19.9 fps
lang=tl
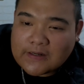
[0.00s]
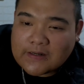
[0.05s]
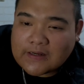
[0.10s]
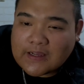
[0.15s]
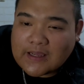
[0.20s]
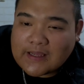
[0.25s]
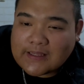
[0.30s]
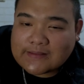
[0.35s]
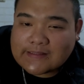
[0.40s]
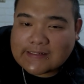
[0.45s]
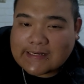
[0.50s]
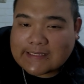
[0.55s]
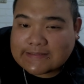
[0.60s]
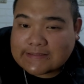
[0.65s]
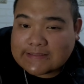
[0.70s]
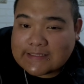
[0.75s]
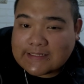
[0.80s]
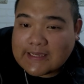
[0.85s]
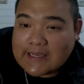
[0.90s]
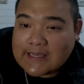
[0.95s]
uh,
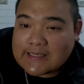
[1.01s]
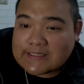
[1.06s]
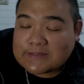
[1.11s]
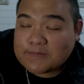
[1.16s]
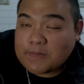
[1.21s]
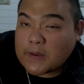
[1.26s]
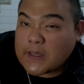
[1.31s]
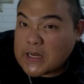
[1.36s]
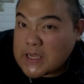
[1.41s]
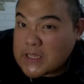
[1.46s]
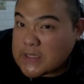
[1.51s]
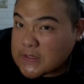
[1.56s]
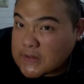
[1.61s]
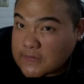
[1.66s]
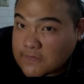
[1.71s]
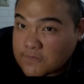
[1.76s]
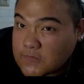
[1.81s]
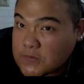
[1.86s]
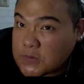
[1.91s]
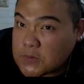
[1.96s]
trusting us para
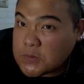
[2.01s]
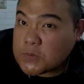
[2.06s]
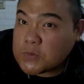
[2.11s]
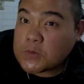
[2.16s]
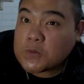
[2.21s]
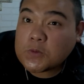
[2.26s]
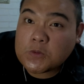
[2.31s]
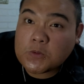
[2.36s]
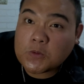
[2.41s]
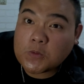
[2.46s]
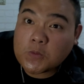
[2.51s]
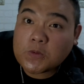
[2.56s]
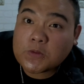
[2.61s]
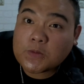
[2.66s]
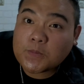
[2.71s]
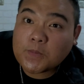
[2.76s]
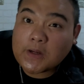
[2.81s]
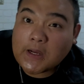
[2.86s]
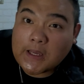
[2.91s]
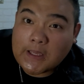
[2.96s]
i-review yung
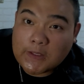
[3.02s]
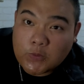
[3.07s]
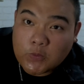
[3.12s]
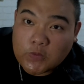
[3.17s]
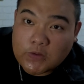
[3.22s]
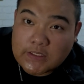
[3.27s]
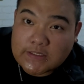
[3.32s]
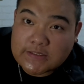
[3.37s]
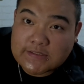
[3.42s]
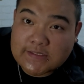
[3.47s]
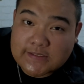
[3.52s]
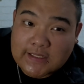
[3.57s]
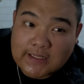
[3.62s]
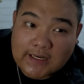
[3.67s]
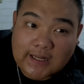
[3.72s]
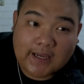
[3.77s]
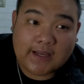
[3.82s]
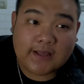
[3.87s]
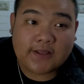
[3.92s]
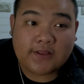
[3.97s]
mga units
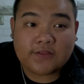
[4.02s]
nila.